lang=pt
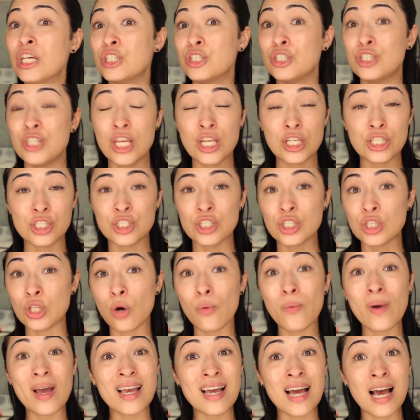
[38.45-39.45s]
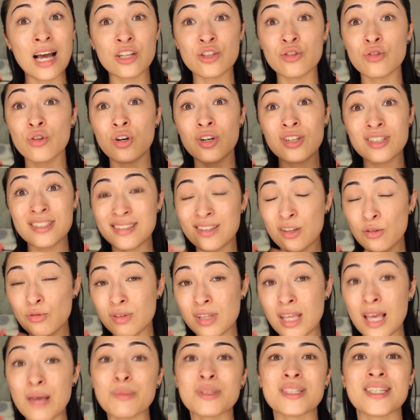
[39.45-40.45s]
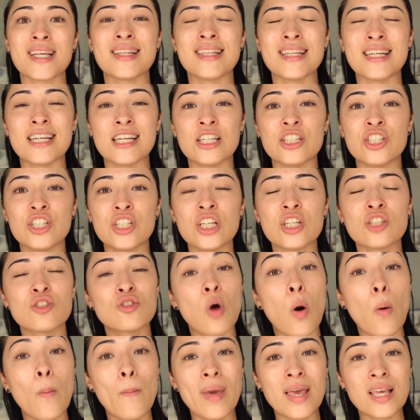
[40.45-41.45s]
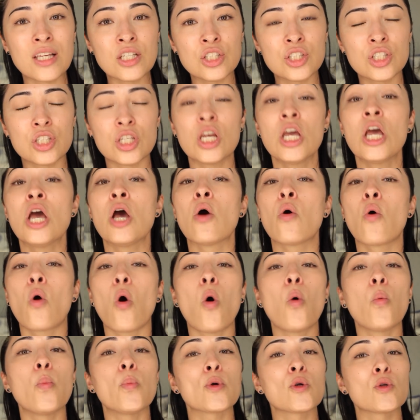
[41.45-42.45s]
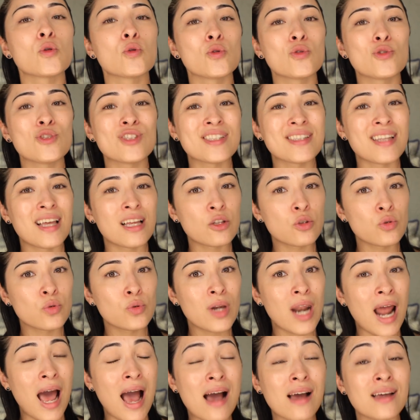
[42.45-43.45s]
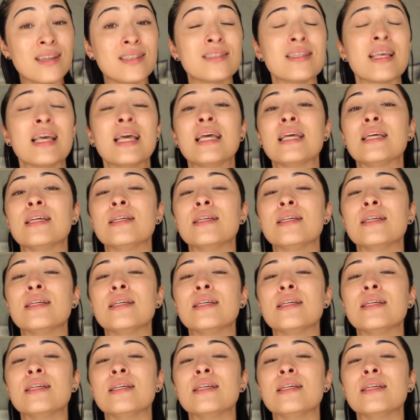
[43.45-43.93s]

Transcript: Gente, não é, nós não temos alergia somente com produtos naturais,